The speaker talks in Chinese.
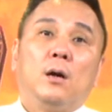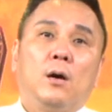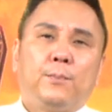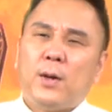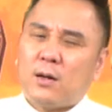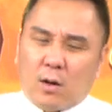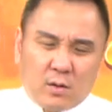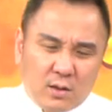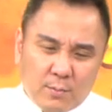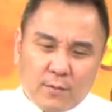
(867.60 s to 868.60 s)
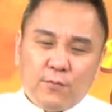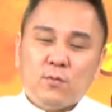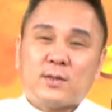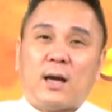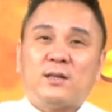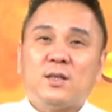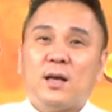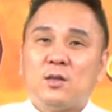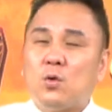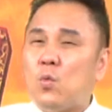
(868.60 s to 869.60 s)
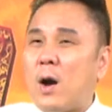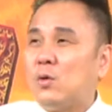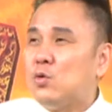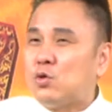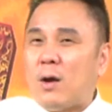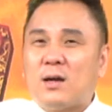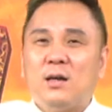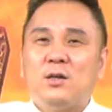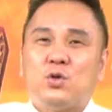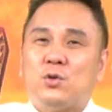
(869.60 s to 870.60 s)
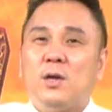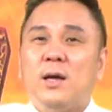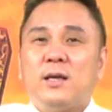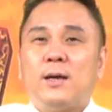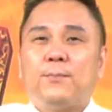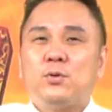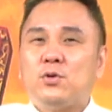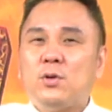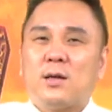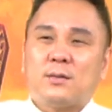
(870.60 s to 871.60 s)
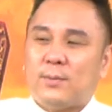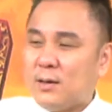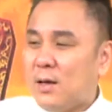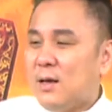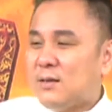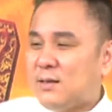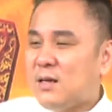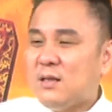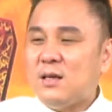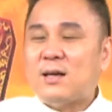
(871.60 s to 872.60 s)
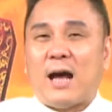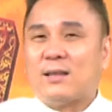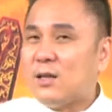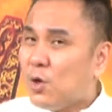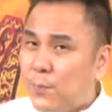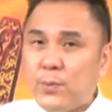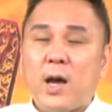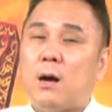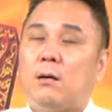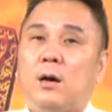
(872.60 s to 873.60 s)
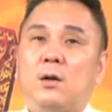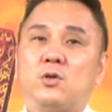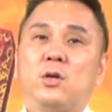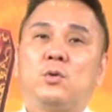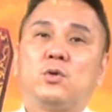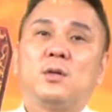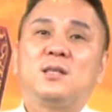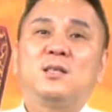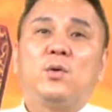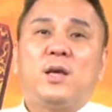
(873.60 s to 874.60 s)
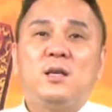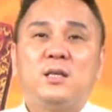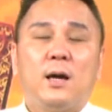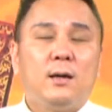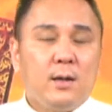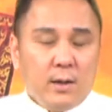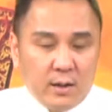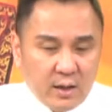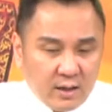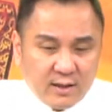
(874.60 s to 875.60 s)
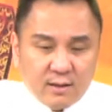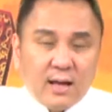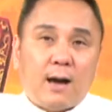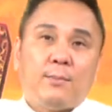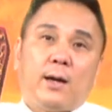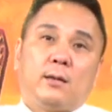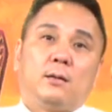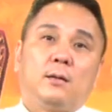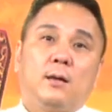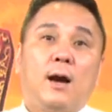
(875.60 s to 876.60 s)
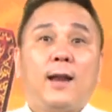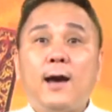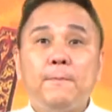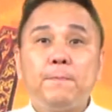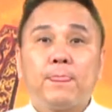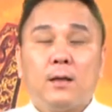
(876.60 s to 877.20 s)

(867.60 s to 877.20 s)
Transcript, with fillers: 哦，不要搞得那么复杂，现在都网络抓歌曲，也不需要什么 CD 卡带都不要哦，所以我觉得智慧音箱。一定大卖，好啦，